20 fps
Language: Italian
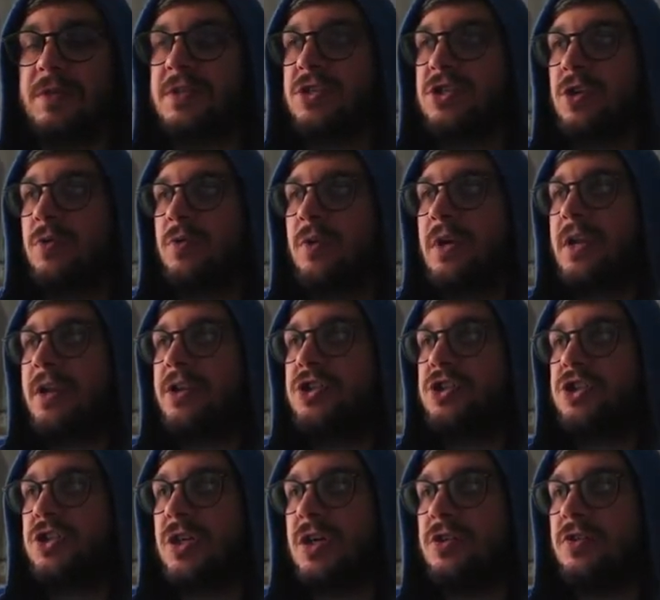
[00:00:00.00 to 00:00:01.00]
c'è
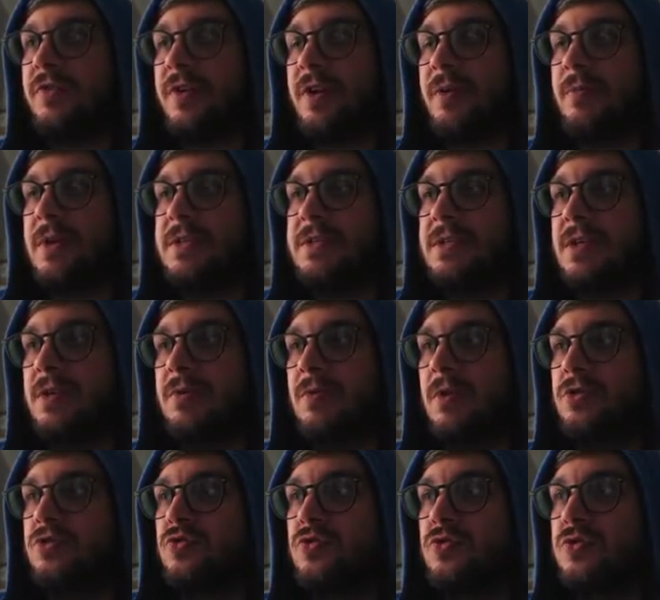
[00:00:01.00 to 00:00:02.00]
un'energia dovrebbe essere
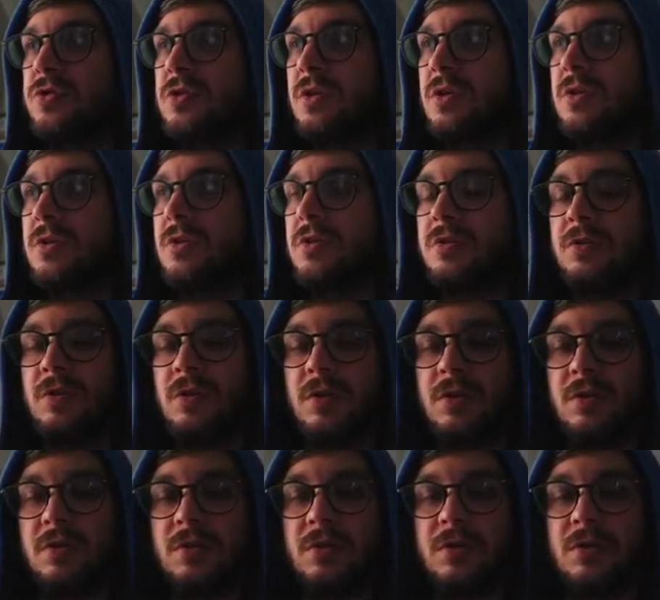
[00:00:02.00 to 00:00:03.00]
quella giusta. No.
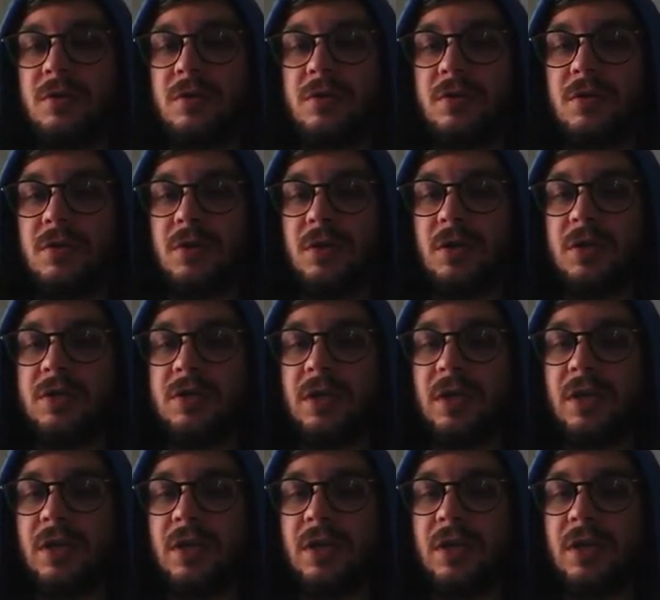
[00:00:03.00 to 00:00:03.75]
È il trick